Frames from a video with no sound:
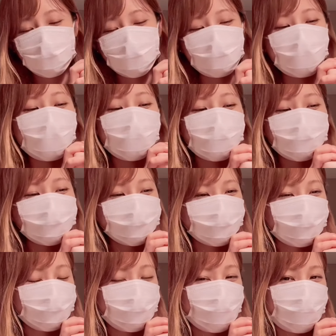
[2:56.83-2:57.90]
まあ、
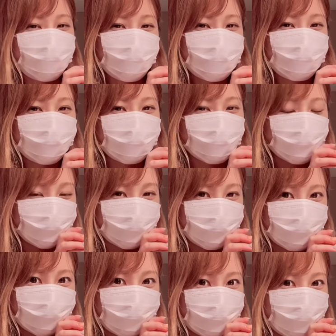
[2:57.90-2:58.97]
プライベートな動
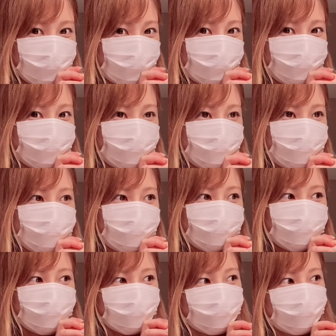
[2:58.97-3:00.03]
画がちょっと
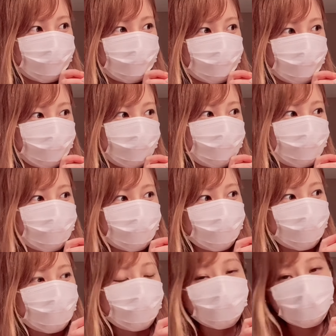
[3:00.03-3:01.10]
出るか
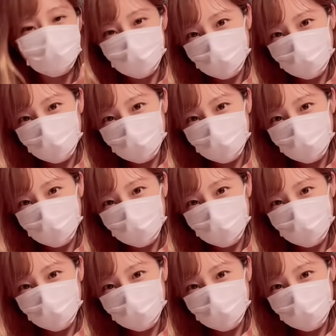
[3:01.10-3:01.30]
どうかわか